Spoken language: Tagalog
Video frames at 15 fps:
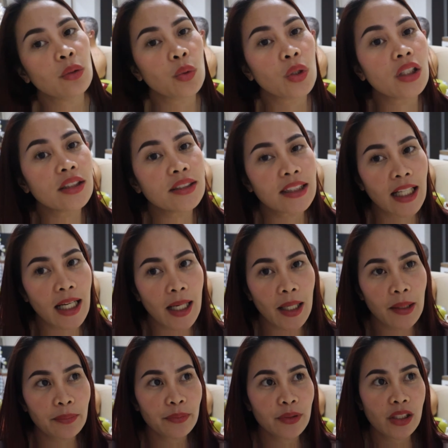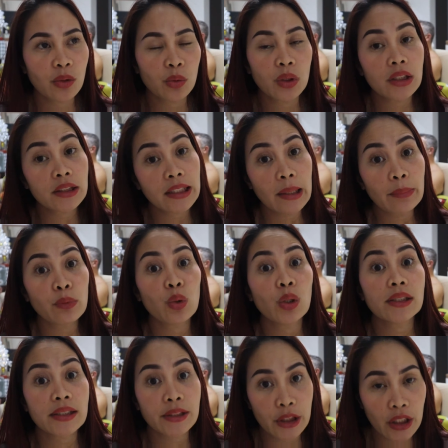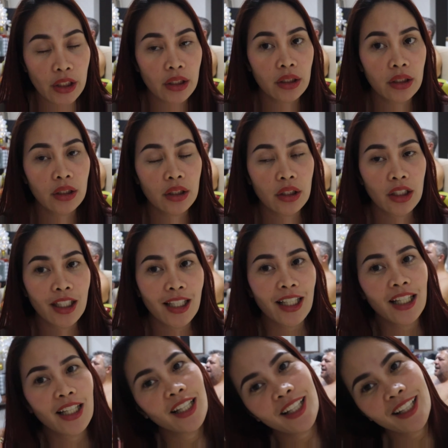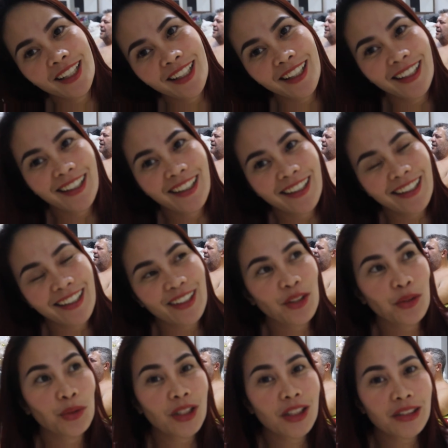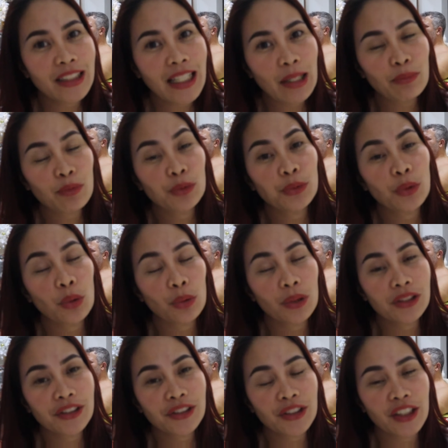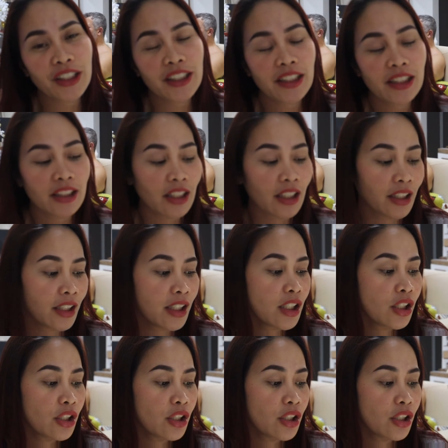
World Cup. The World Cup will start. Yay, Qatar! Yeah, the World Cup will start na.